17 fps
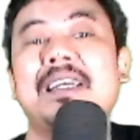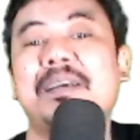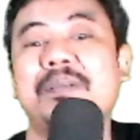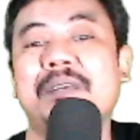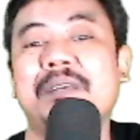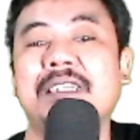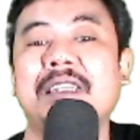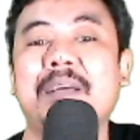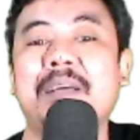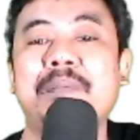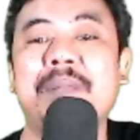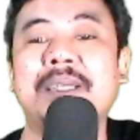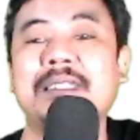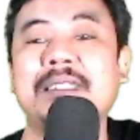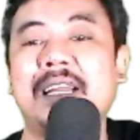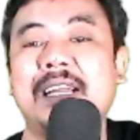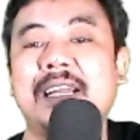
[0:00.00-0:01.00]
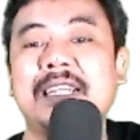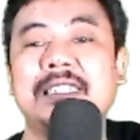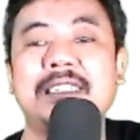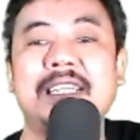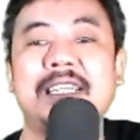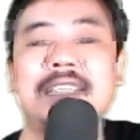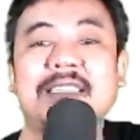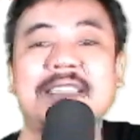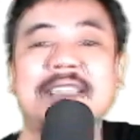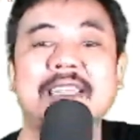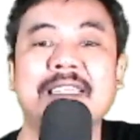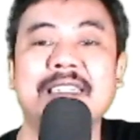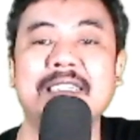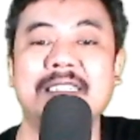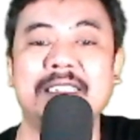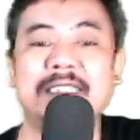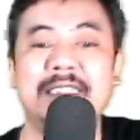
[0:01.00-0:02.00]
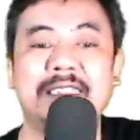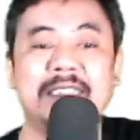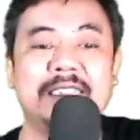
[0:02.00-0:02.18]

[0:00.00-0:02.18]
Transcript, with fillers: kita belajar listrik statis.